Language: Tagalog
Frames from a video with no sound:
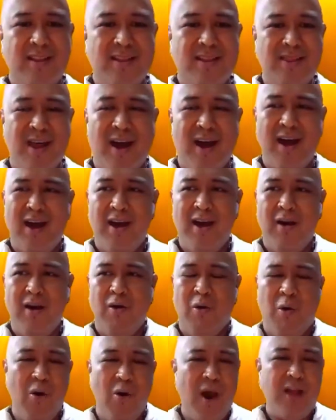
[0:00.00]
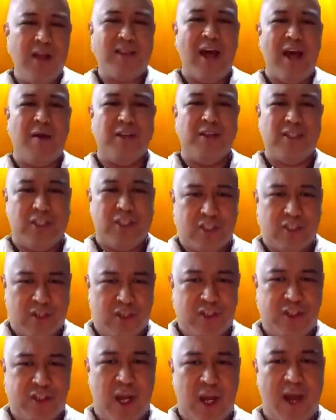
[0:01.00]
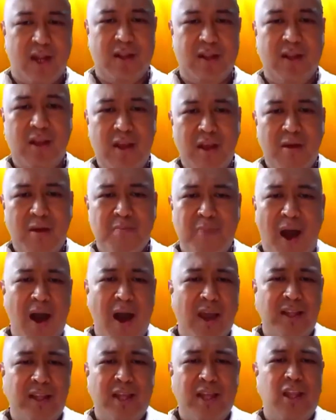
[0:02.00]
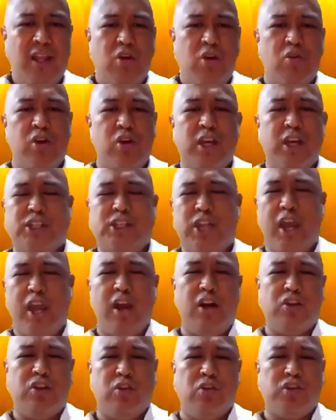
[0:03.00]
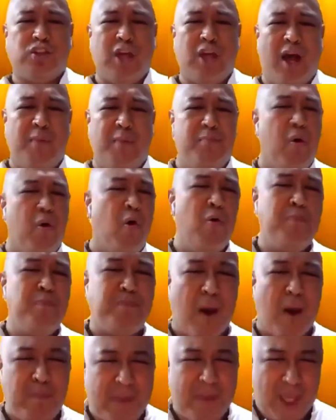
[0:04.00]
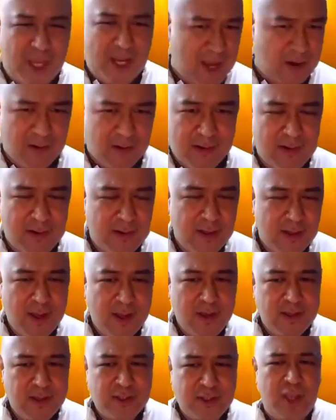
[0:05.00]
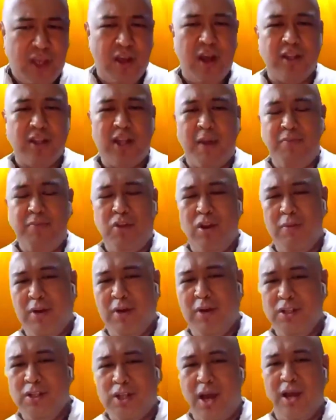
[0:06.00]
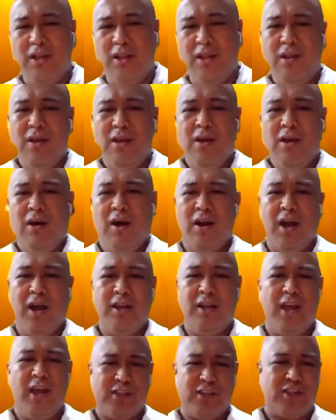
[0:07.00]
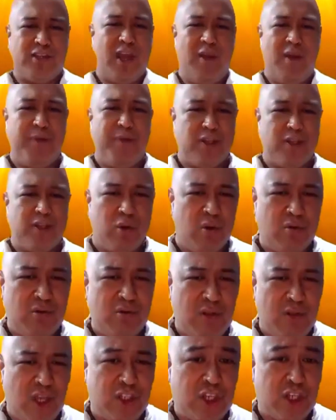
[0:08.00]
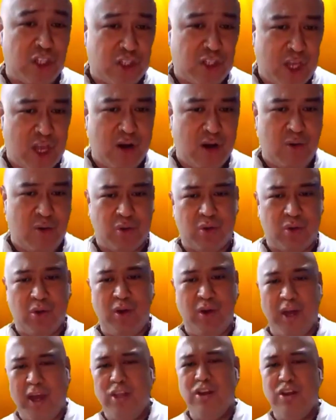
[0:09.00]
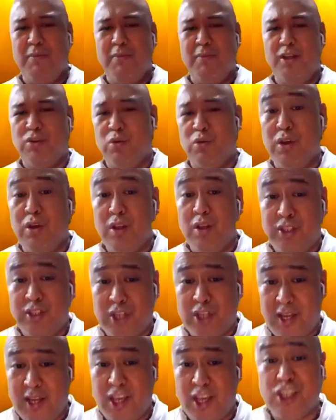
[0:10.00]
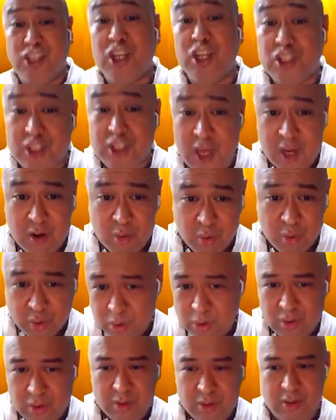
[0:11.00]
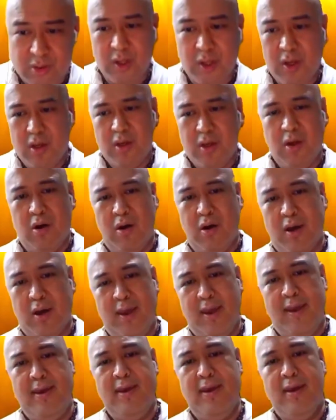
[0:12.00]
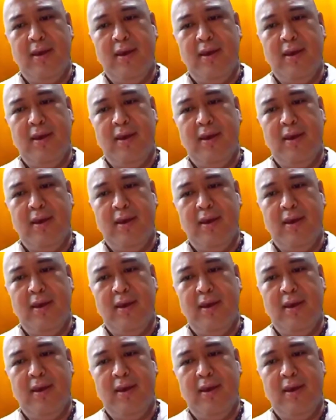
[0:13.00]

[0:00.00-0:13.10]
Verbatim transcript: na o nga tama si Sir John bakit hindi ko i-share to sa buong pamilya ko? Sige nga, type nyo naman dyan. Alright, next episode, i share ko to. Lagay nyo naman to, dyan i share ko to. Okay?